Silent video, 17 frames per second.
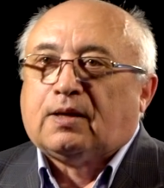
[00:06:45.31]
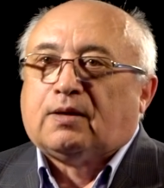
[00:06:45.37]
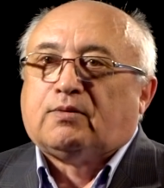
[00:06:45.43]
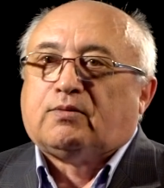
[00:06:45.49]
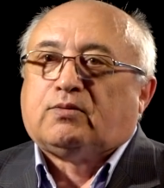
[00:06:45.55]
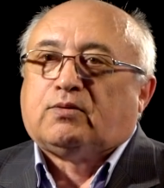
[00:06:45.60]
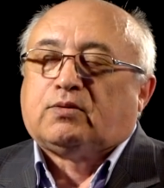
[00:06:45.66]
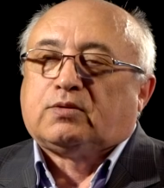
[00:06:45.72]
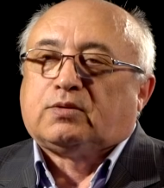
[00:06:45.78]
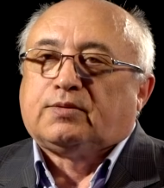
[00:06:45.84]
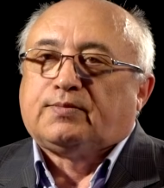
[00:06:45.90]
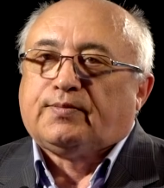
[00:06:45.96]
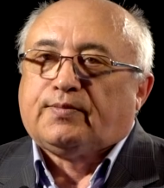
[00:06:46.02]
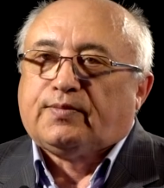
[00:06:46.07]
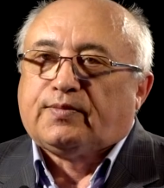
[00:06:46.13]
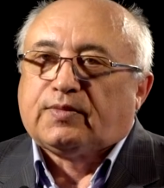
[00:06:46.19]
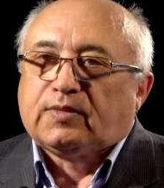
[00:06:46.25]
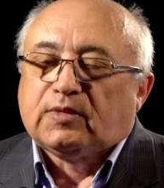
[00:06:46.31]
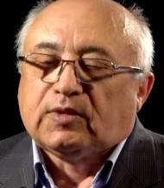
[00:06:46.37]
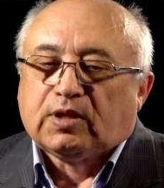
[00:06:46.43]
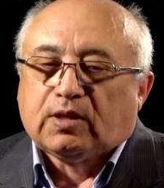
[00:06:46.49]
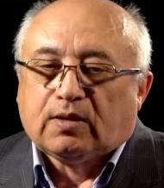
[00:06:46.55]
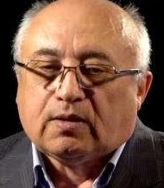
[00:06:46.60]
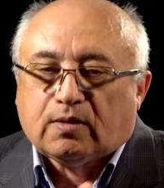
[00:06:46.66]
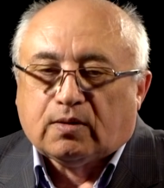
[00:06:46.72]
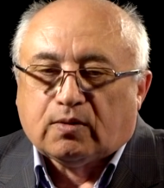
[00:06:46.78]
Вот.
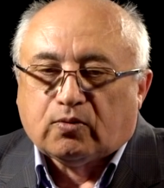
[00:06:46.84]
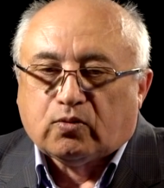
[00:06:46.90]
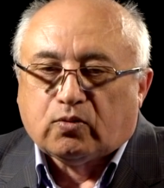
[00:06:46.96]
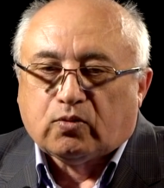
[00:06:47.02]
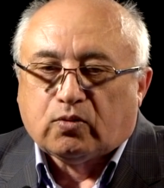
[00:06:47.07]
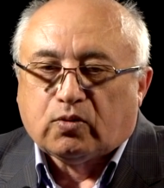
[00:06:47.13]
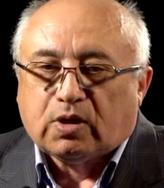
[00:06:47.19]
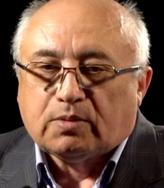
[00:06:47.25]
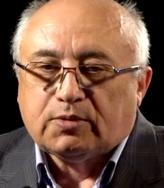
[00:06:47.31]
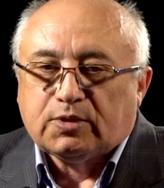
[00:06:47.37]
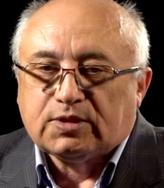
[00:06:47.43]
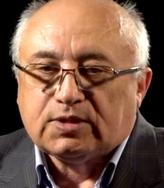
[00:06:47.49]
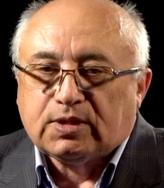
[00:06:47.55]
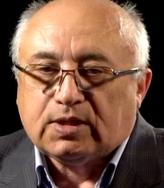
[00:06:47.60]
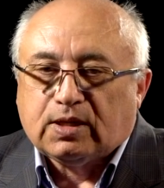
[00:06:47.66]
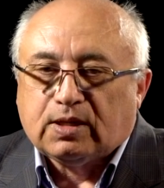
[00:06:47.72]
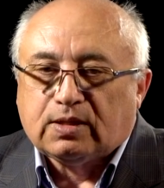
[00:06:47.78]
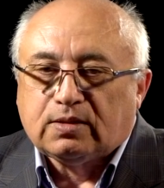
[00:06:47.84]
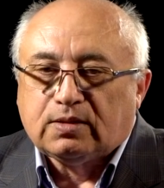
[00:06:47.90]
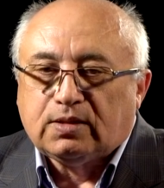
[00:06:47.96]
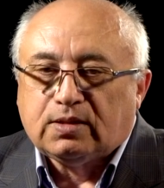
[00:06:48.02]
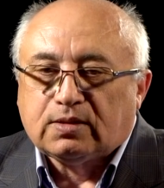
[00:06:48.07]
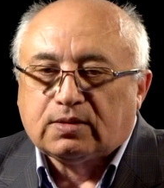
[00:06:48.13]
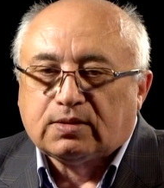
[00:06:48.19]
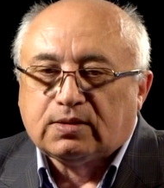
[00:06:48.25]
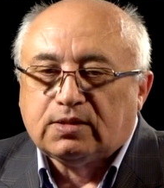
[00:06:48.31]
У обезьян
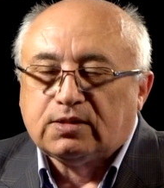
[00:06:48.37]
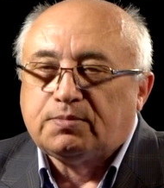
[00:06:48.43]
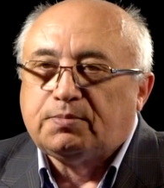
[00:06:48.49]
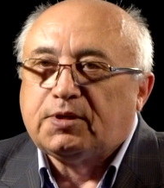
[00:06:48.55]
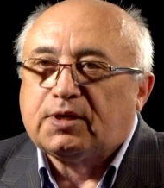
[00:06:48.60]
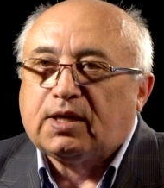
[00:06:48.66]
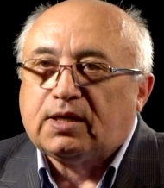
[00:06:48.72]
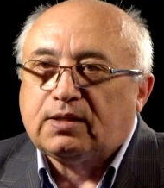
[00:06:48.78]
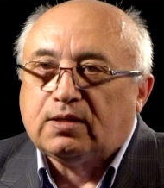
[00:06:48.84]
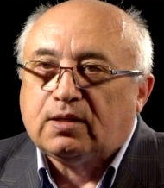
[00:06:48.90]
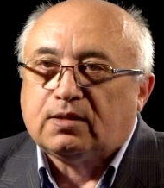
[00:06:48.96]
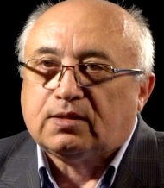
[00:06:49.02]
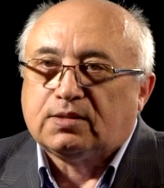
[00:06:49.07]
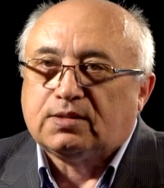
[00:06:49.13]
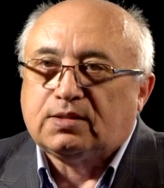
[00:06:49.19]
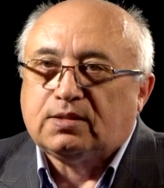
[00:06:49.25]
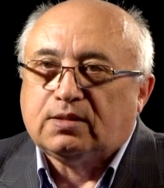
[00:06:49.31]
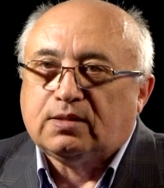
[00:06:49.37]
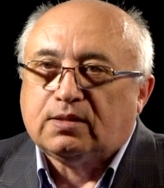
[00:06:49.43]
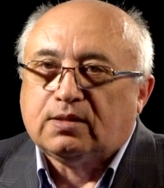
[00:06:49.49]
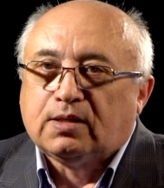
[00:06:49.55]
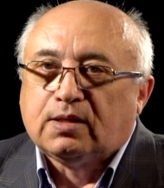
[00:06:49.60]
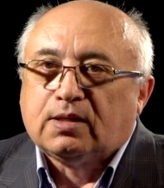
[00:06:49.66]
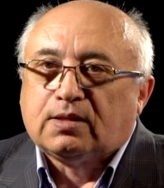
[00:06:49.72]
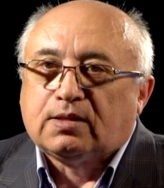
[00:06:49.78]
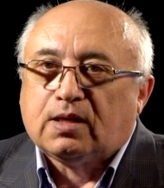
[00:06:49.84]
нет избирательности
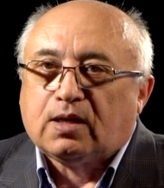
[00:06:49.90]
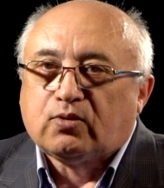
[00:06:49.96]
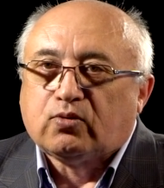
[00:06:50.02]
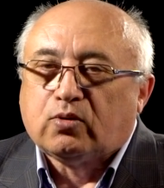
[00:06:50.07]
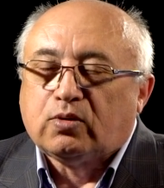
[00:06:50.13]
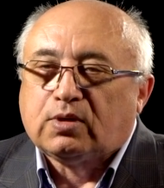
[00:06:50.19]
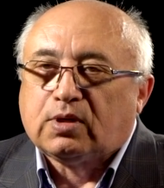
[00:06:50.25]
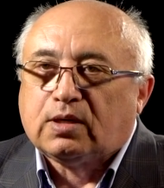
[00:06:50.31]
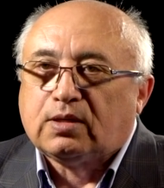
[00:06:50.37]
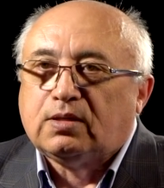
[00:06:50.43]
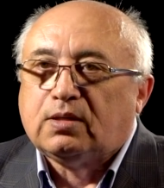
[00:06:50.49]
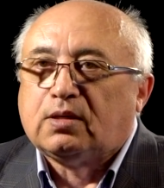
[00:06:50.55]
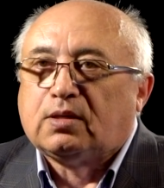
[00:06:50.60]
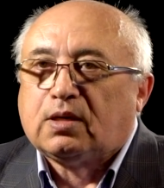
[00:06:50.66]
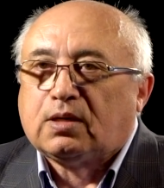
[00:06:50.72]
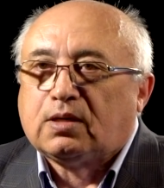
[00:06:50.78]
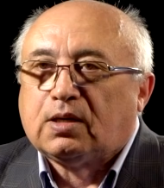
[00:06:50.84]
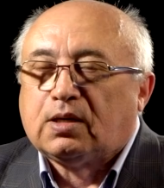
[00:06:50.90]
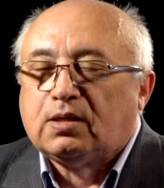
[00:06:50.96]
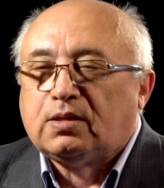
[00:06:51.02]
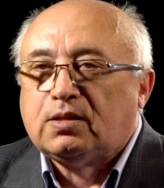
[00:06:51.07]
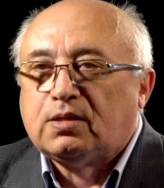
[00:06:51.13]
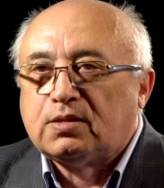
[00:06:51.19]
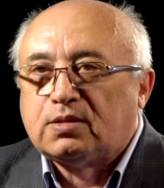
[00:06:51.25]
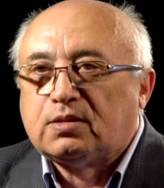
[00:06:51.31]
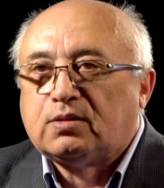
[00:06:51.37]
такой, как, какая
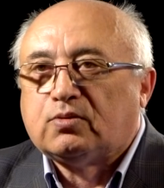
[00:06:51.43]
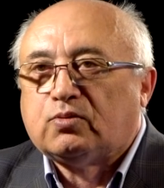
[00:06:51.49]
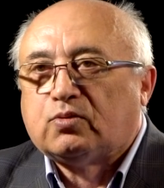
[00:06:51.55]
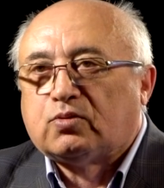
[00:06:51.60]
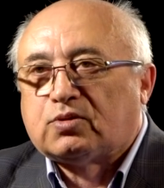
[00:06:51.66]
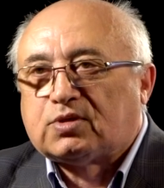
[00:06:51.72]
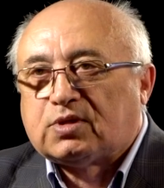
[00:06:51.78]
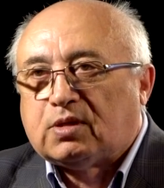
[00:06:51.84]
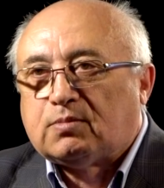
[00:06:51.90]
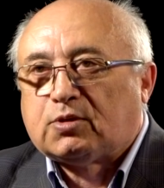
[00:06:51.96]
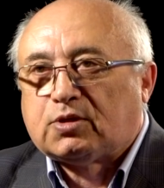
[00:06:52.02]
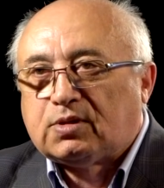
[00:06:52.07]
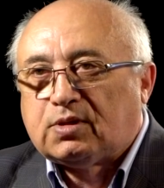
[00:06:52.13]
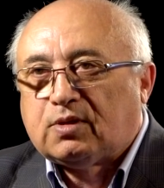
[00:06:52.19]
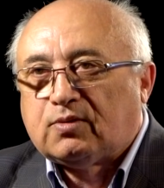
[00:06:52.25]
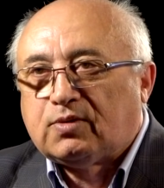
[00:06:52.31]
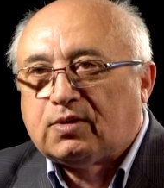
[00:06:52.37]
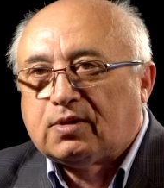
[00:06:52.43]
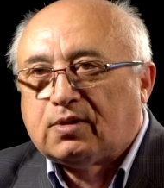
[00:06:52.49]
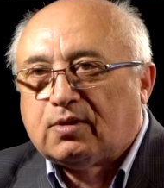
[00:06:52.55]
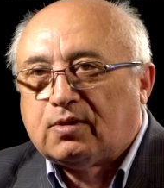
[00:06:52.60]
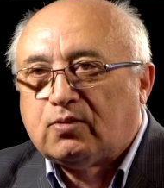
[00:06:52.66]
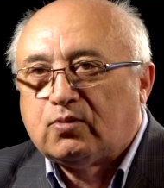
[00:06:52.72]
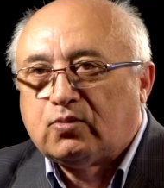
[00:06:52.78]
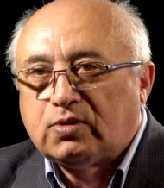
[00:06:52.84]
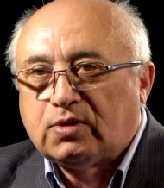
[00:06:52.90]
есть у самых древних
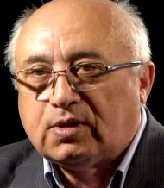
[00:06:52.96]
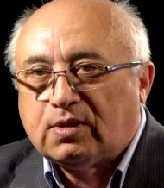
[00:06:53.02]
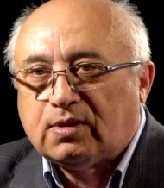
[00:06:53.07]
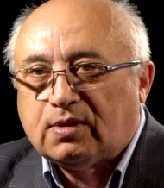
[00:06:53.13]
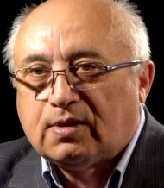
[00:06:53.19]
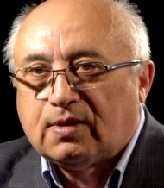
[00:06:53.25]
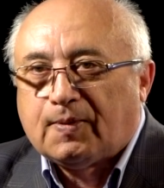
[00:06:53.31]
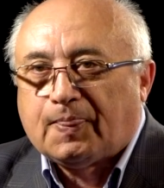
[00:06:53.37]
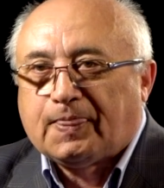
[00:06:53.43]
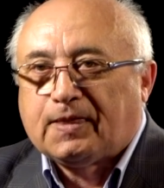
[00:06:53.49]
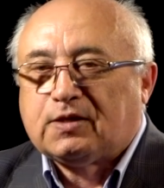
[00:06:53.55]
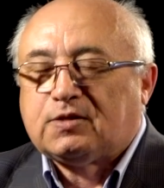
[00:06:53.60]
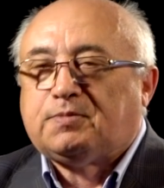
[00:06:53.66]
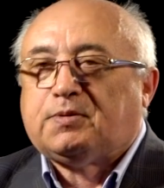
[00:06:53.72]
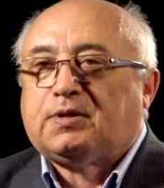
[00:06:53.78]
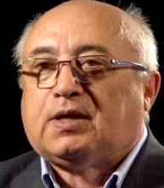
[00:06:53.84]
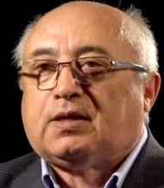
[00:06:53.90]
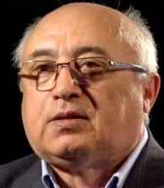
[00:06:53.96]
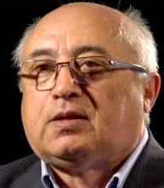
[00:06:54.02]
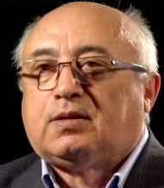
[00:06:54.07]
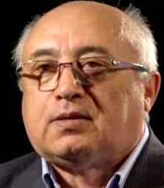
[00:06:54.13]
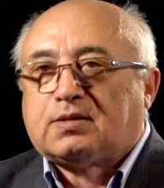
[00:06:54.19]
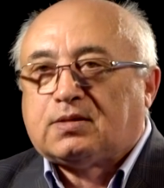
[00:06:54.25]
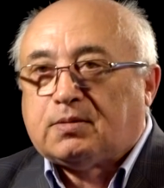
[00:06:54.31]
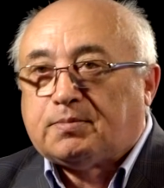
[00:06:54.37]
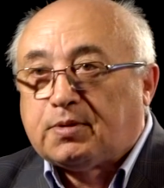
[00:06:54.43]
людей.
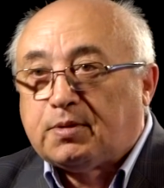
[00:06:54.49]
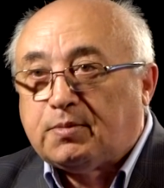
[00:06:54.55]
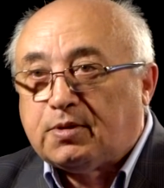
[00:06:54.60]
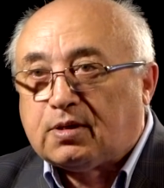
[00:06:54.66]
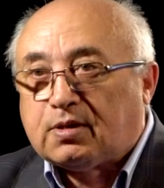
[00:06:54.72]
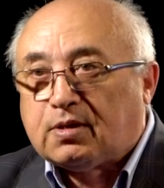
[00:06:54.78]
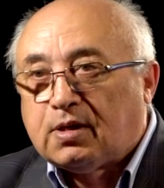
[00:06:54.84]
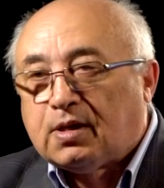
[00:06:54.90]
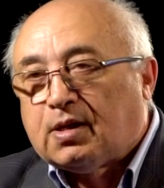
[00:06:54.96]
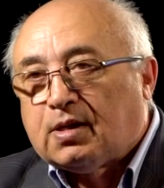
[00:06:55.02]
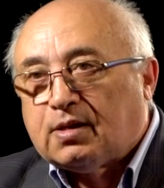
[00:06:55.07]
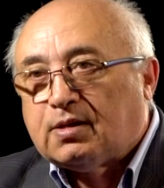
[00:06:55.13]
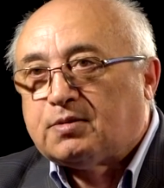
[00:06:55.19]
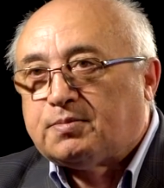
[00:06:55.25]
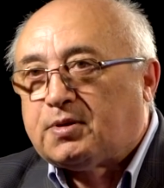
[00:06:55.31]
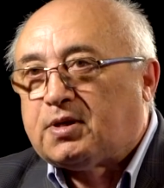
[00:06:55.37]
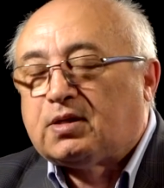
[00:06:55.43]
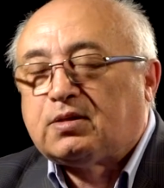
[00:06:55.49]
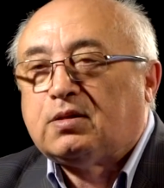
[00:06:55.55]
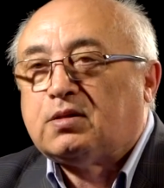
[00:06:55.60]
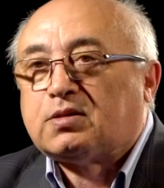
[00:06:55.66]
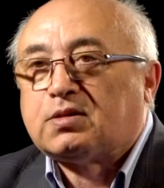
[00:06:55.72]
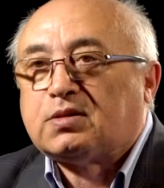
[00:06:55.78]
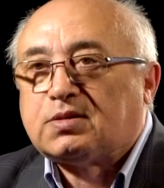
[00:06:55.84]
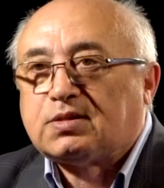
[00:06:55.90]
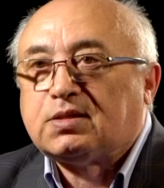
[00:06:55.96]
Избирательность, например,
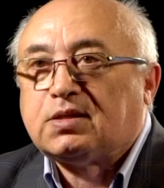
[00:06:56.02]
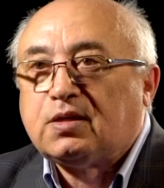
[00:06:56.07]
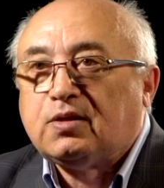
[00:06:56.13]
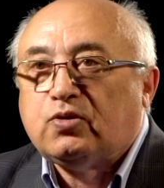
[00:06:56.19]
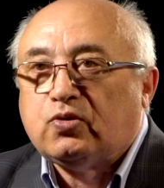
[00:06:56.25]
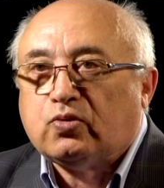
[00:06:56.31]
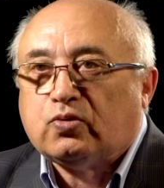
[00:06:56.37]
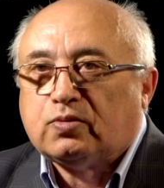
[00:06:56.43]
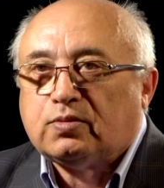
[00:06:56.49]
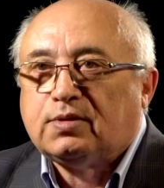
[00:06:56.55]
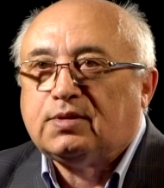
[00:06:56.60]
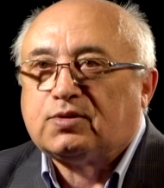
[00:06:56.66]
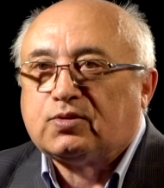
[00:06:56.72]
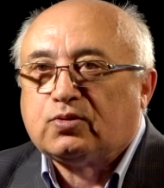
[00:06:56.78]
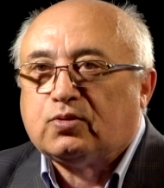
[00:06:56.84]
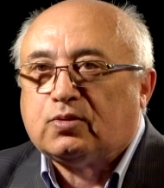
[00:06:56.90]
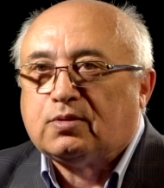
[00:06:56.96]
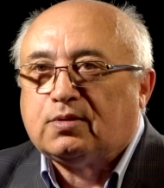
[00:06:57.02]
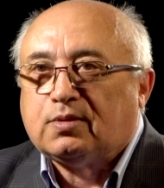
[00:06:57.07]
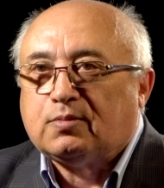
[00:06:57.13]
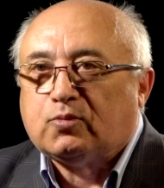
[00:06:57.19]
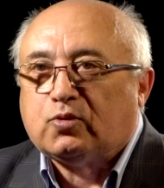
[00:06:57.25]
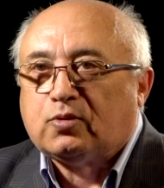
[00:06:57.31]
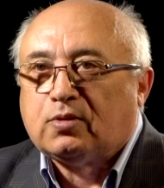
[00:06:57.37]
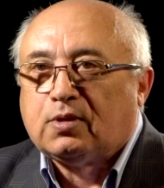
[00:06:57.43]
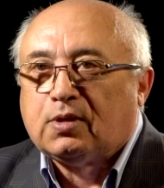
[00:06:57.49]
избирательность к сырью
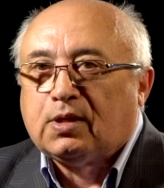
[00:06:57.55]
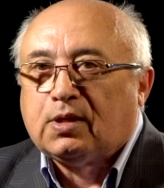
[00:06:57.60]
исходному.